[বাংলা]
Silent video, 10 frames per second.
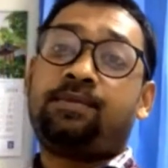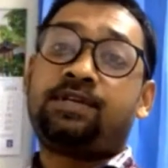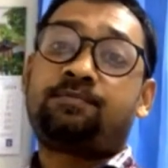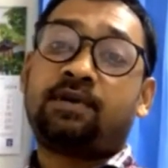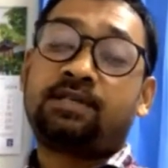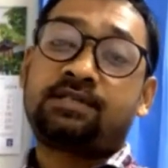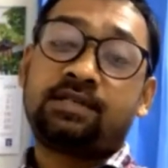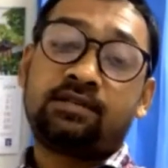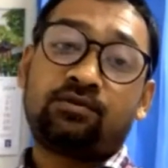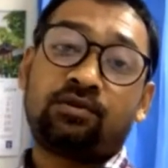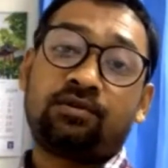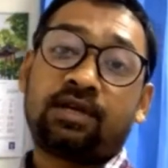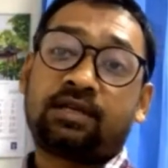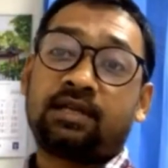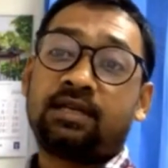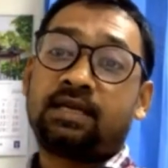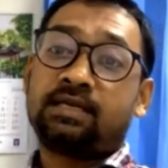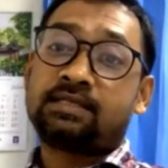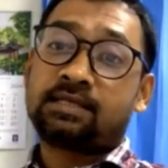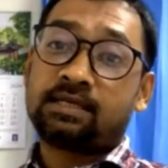বিশ পার্সেন্ট কোলোরেক্টাল
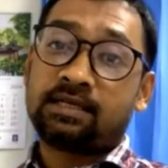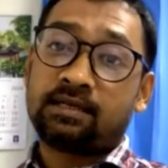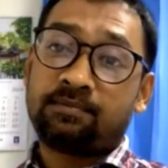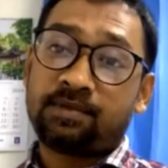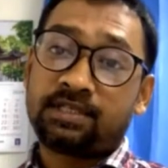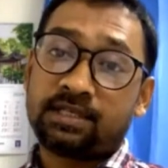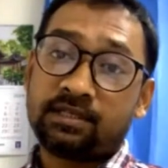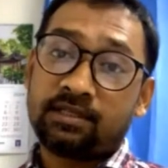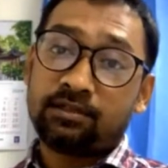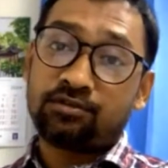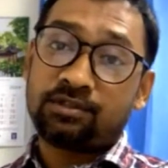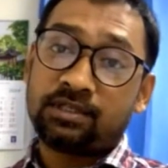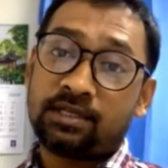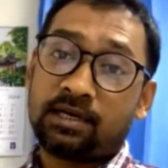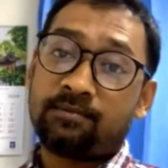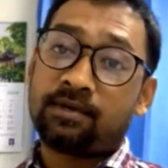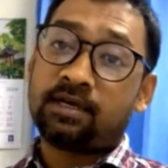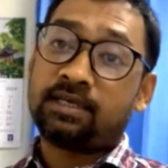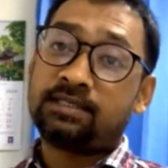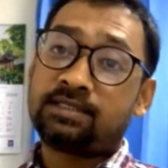ক্যান্সারের পেশেন্টদের যদি আমরা
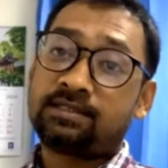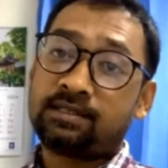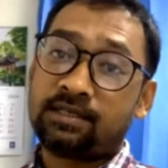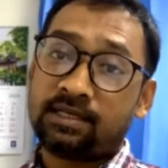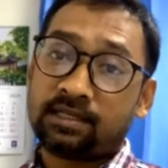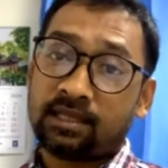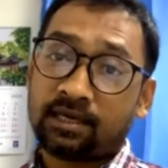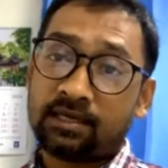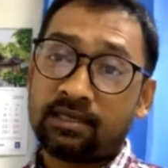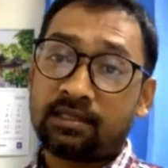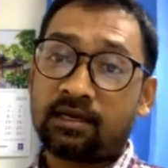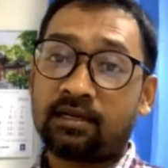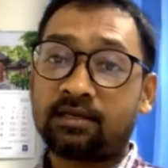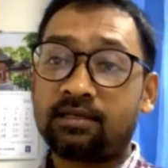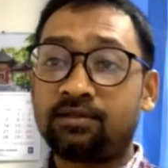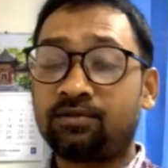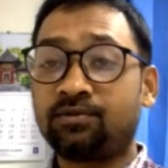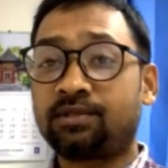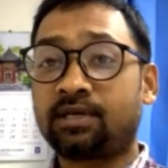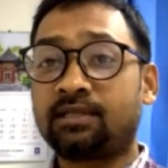হিস্ট্রি নিয়ে থাকি তারা কিন্তু
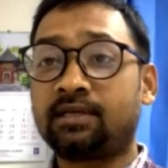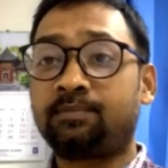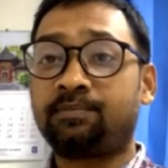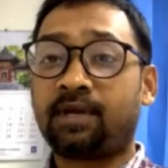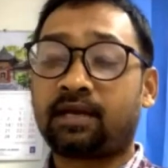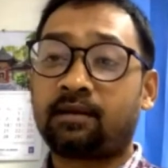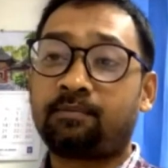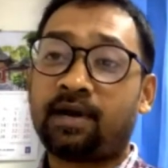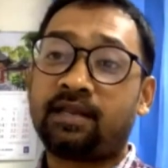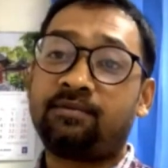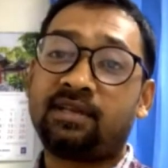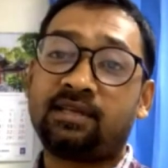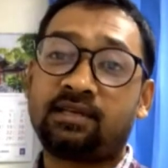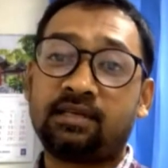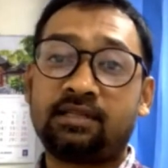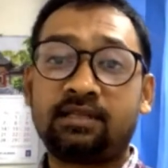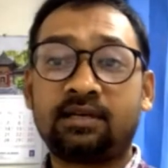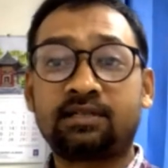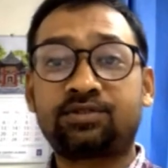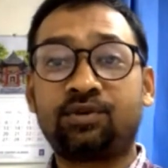তাদের একটা পারিবারিক
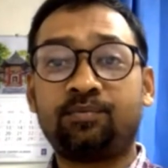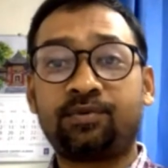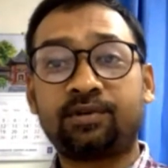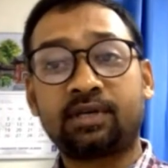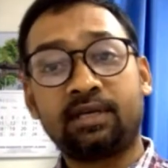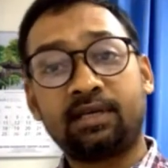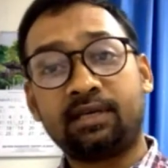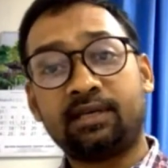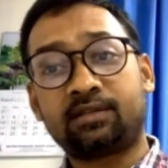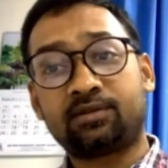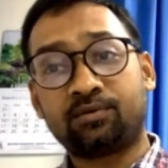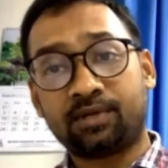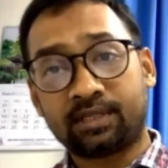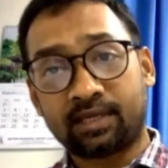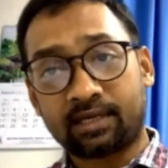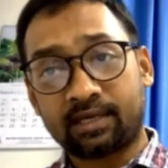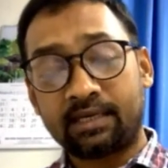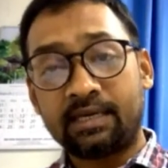ইতিহাস সম্পর্কে ইঙ্গিত করে থাকে